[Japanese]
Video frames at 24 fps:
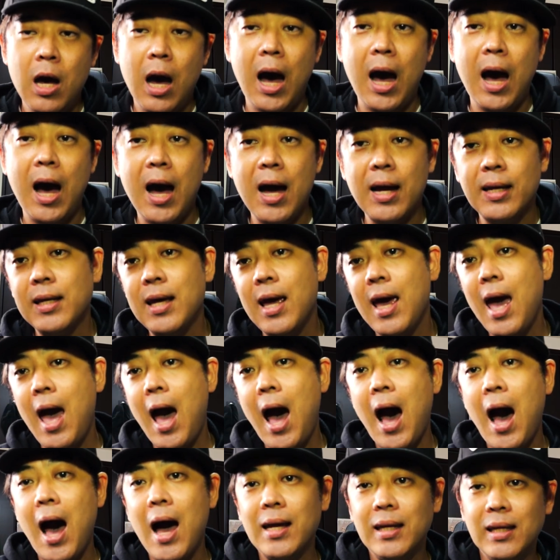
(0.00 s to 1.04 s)
あいえ
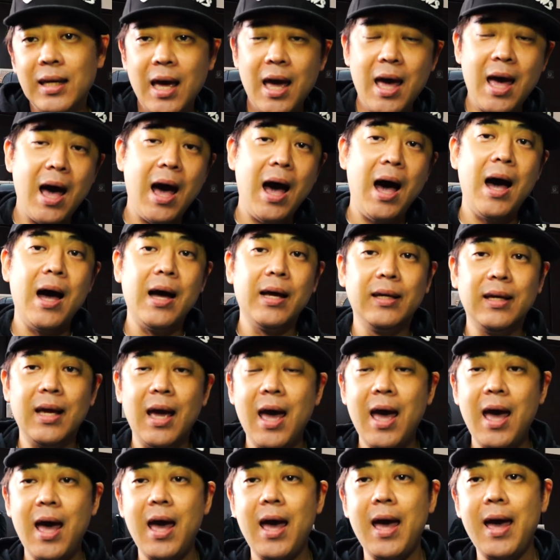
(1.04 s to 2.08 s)
あいえあい
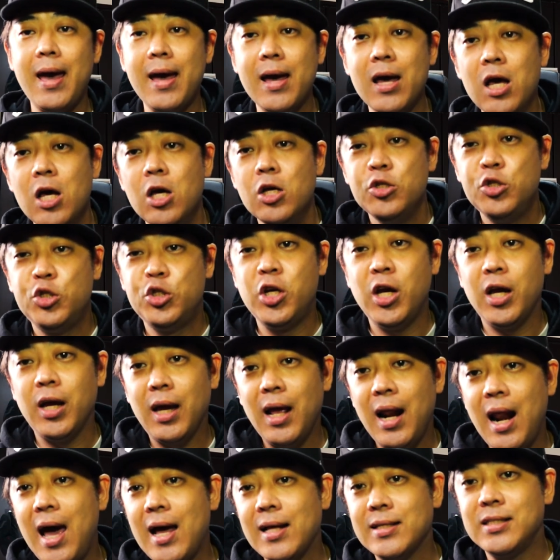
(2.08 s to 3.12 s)
え
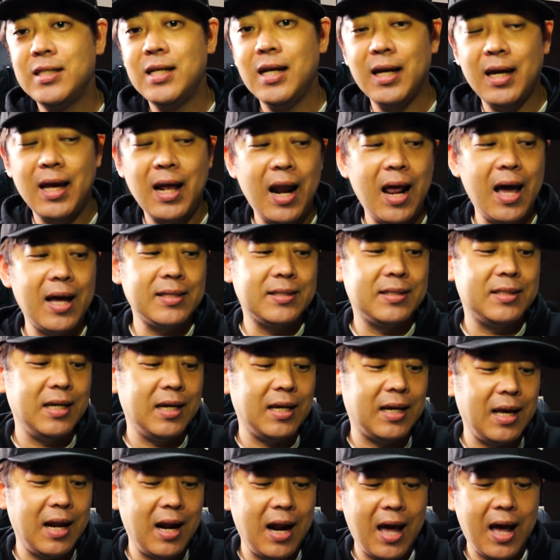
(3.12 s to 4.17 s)

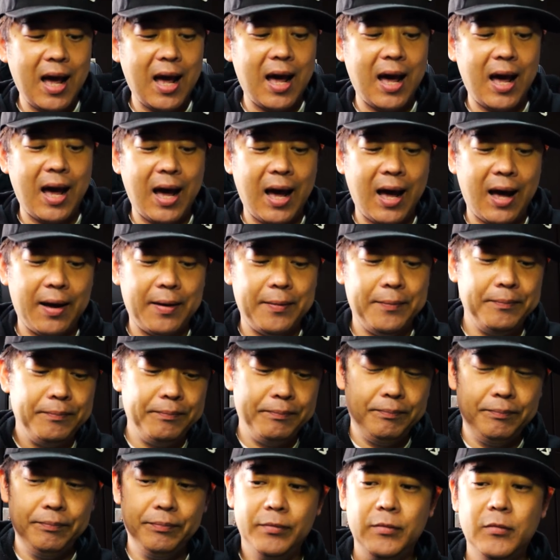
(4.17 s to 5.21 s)

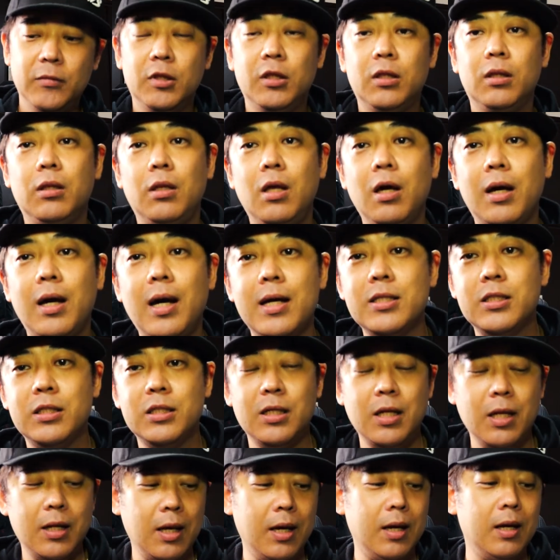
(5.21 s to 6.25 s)
チェケラチェケラチェケラって感
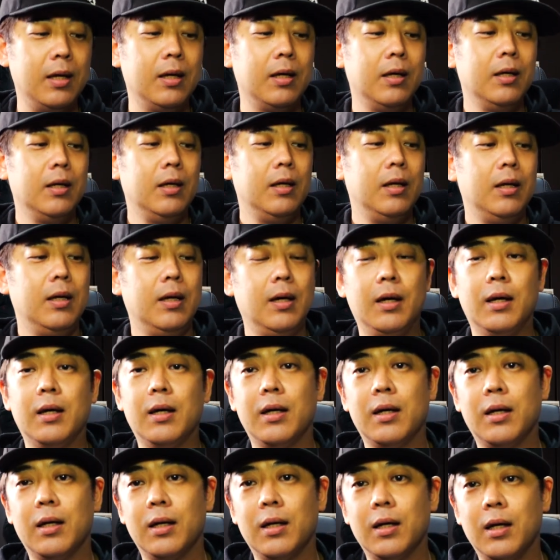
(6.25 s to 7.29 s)
じでね、
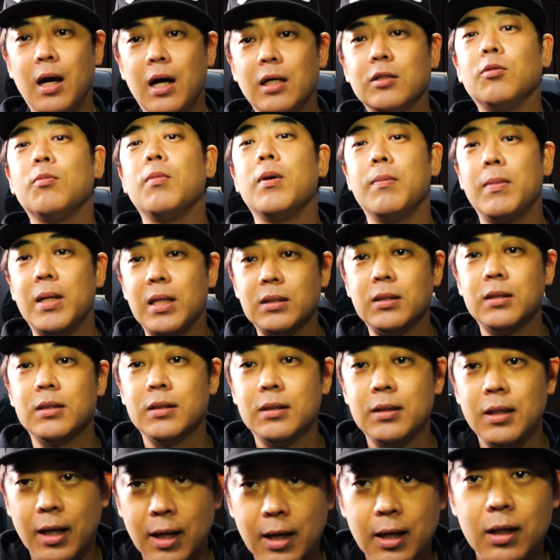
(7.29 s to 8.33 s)
遊べま
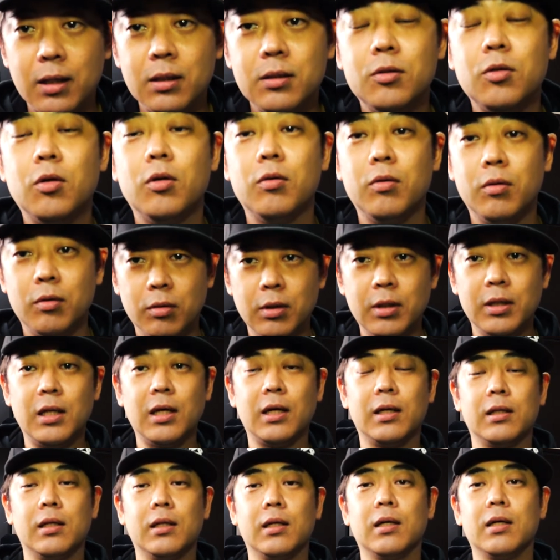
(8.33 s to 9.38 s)
す。はい、それを言いた
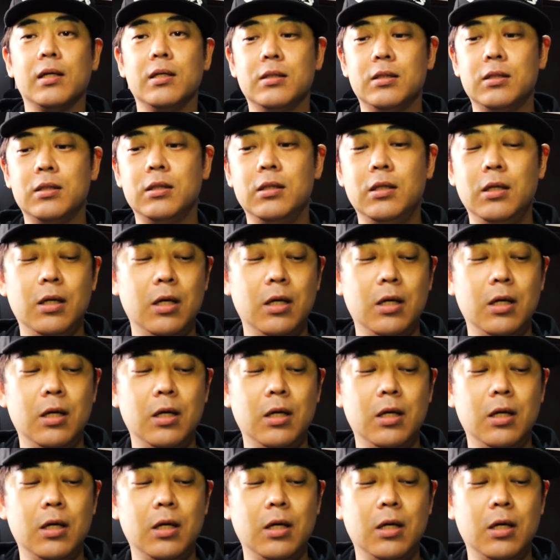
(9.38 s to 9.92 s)
かっただけです。